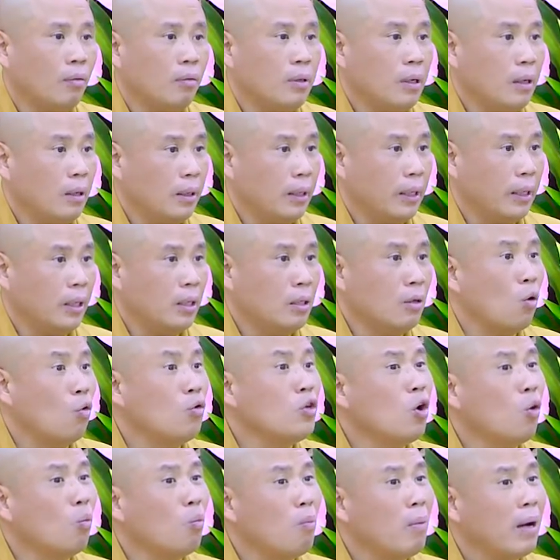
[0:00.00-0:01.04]
Nhớ kỹ, ngủ
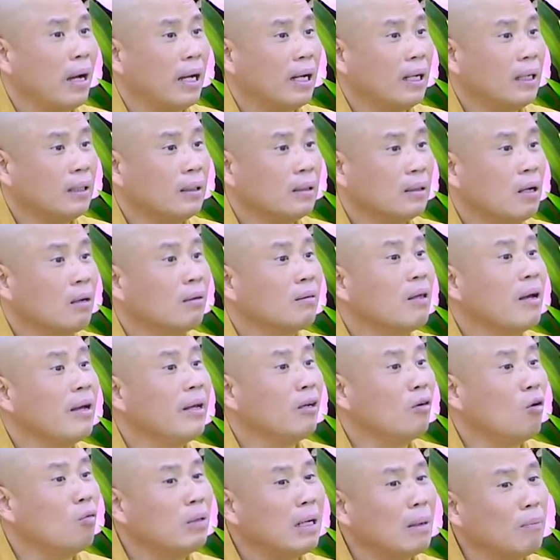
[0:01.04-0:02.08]
dục mà, thực
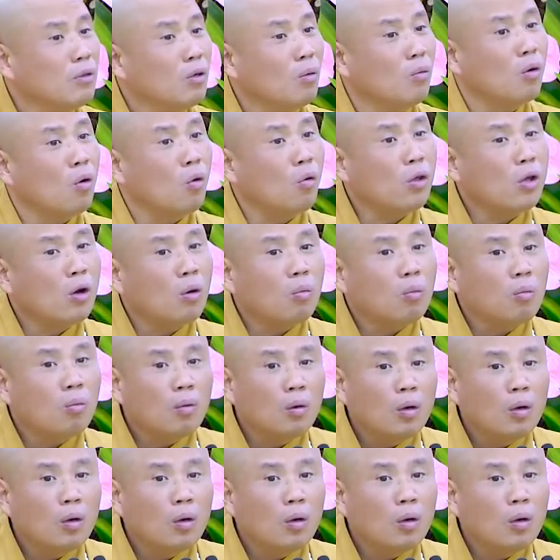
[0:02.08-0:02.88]
thì cũng nằm trong ngủ dục.